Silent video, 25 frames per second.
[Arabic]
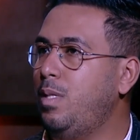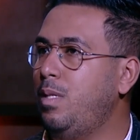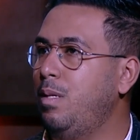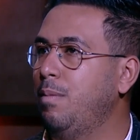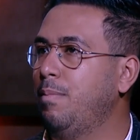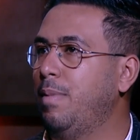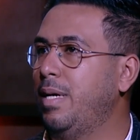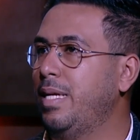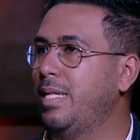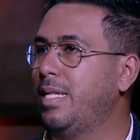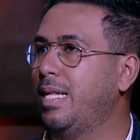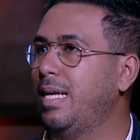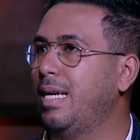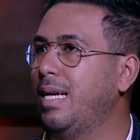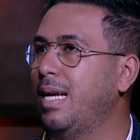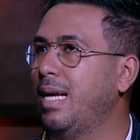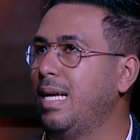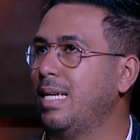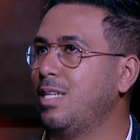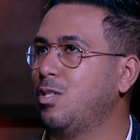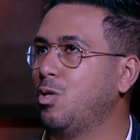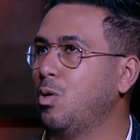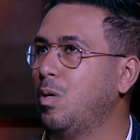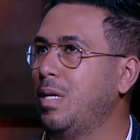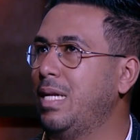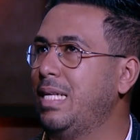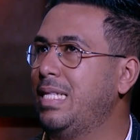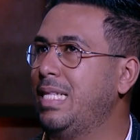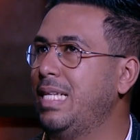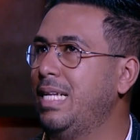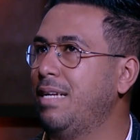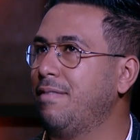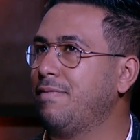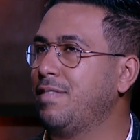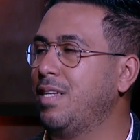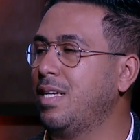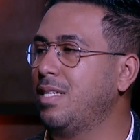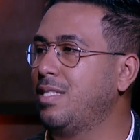محتاج شغلتي
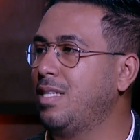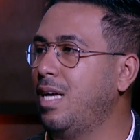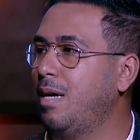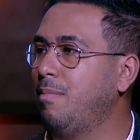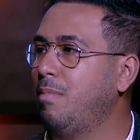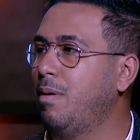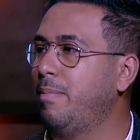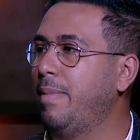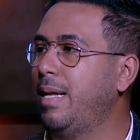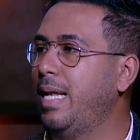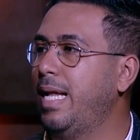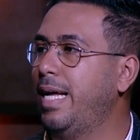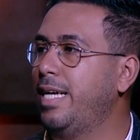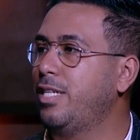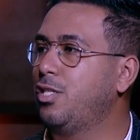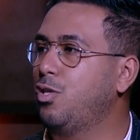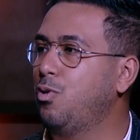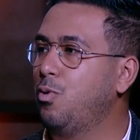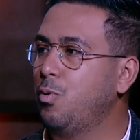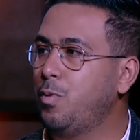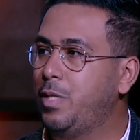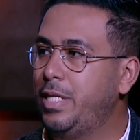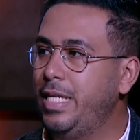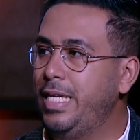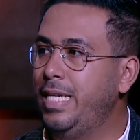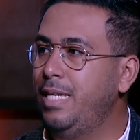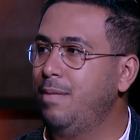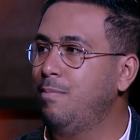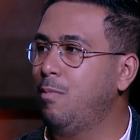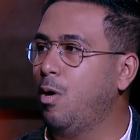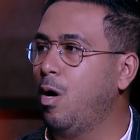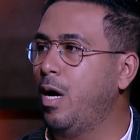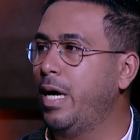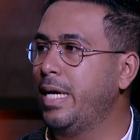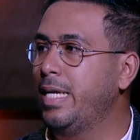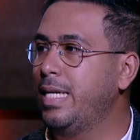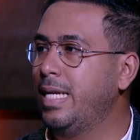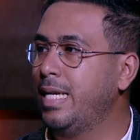نفسها صعبه ملهاش روتين
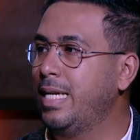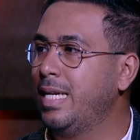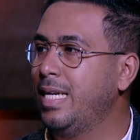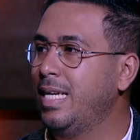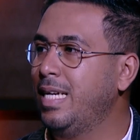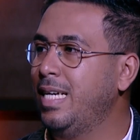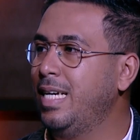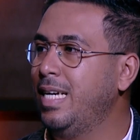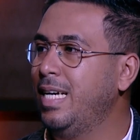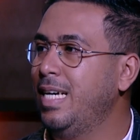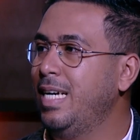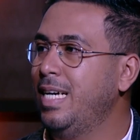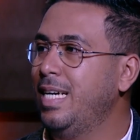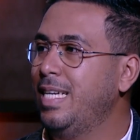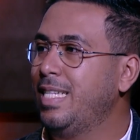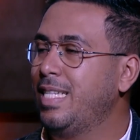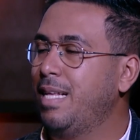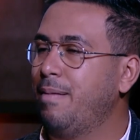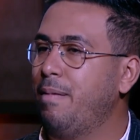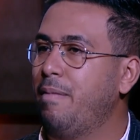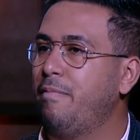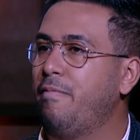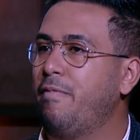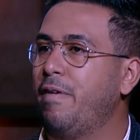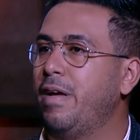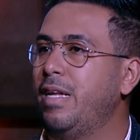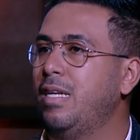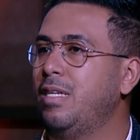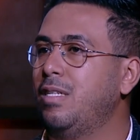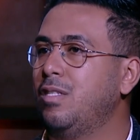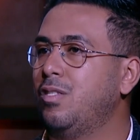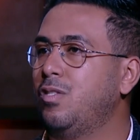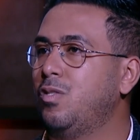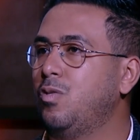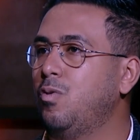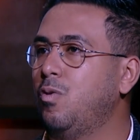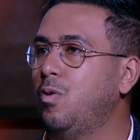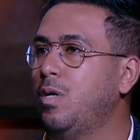معين تمام فان
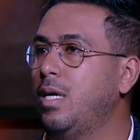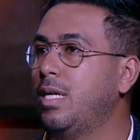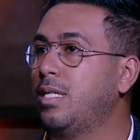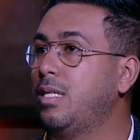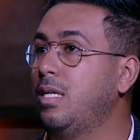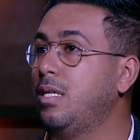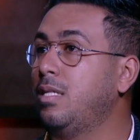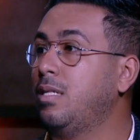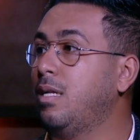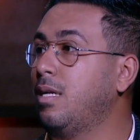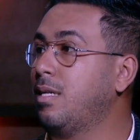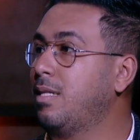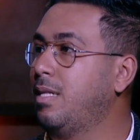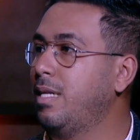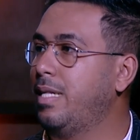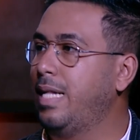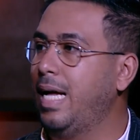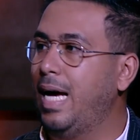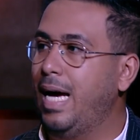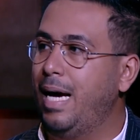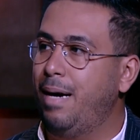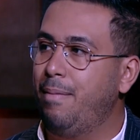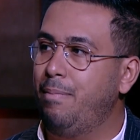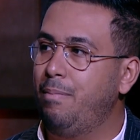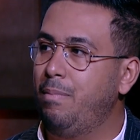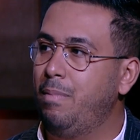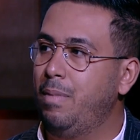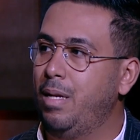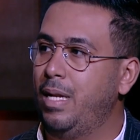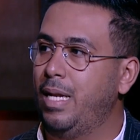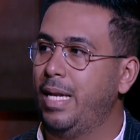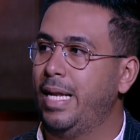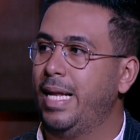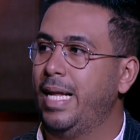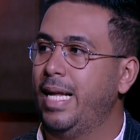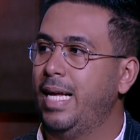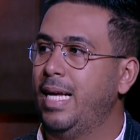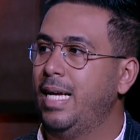الزوجه تقدر تتحمل
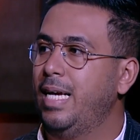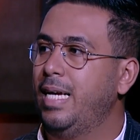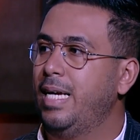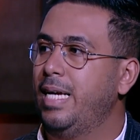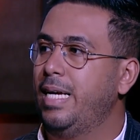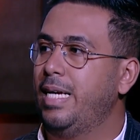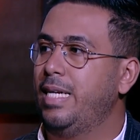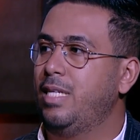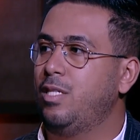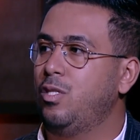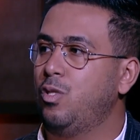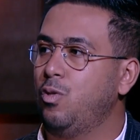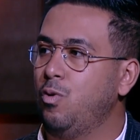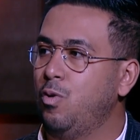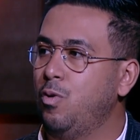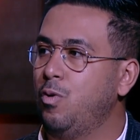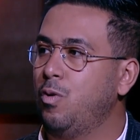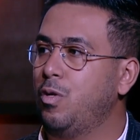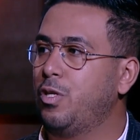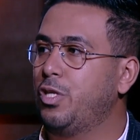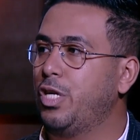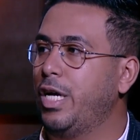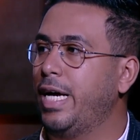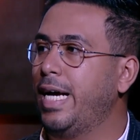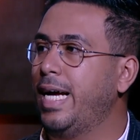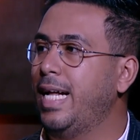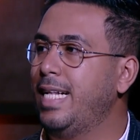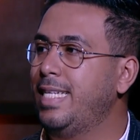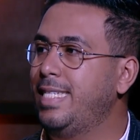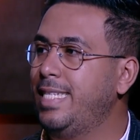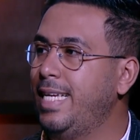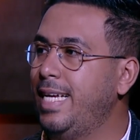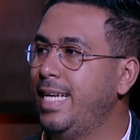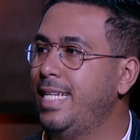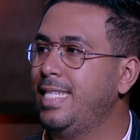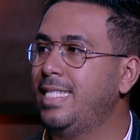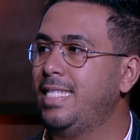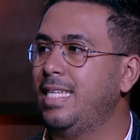زوج شغال
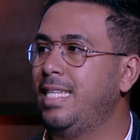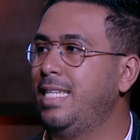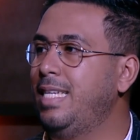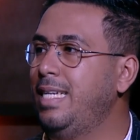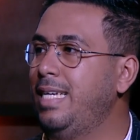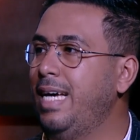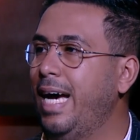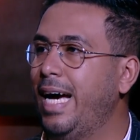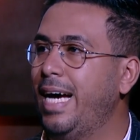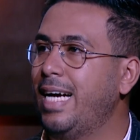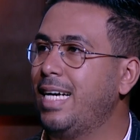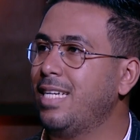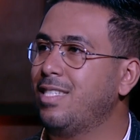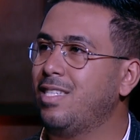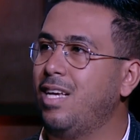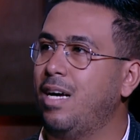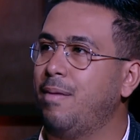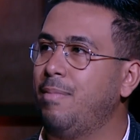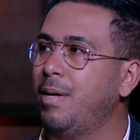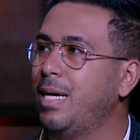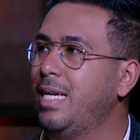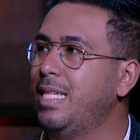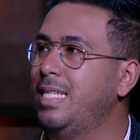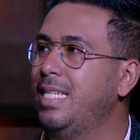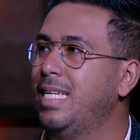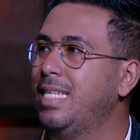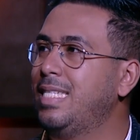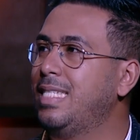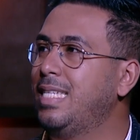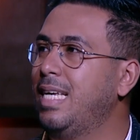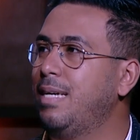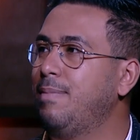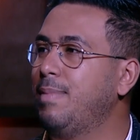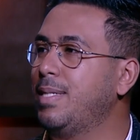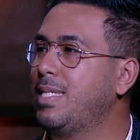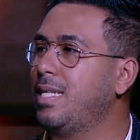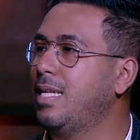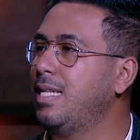سيلز دي حاجه صعبه جدا
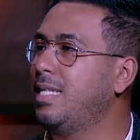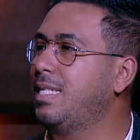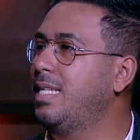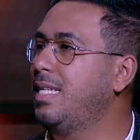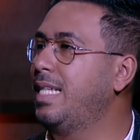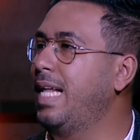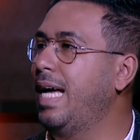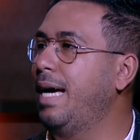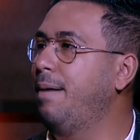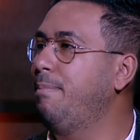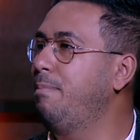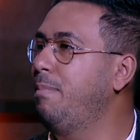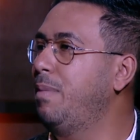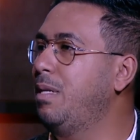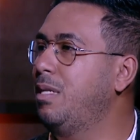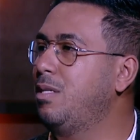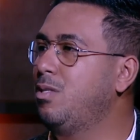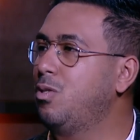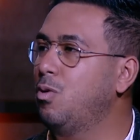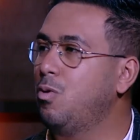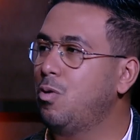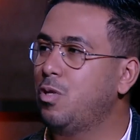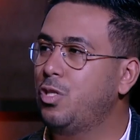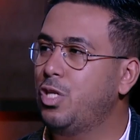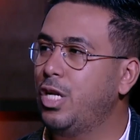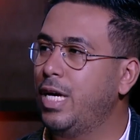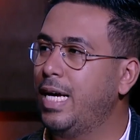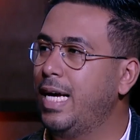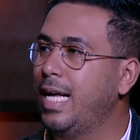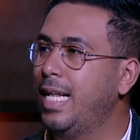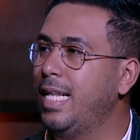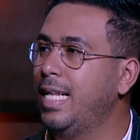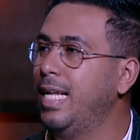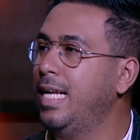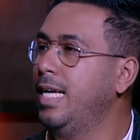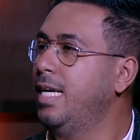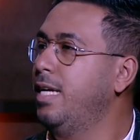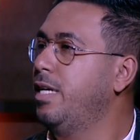زي مثلا تتحمل زوج
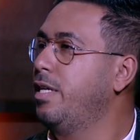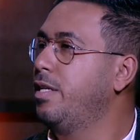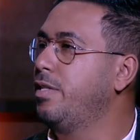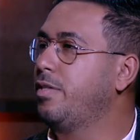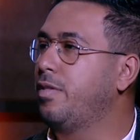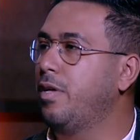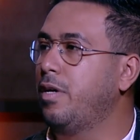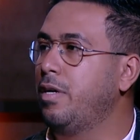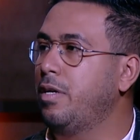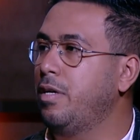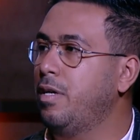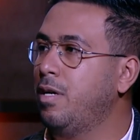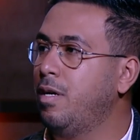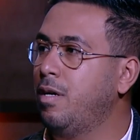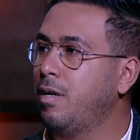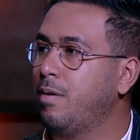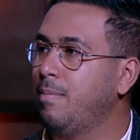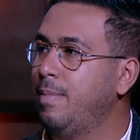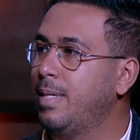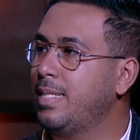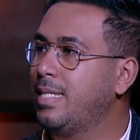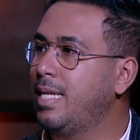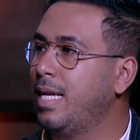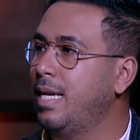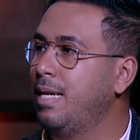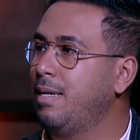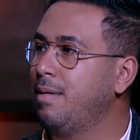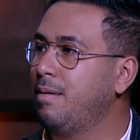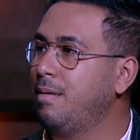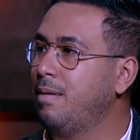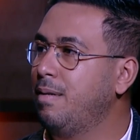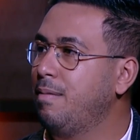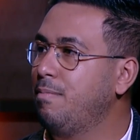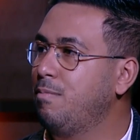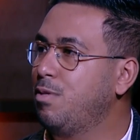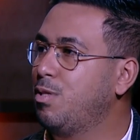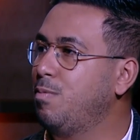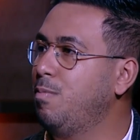شغال طيار مثلا
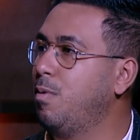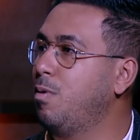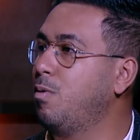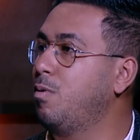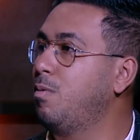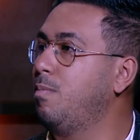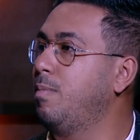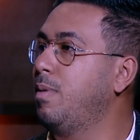مش مل...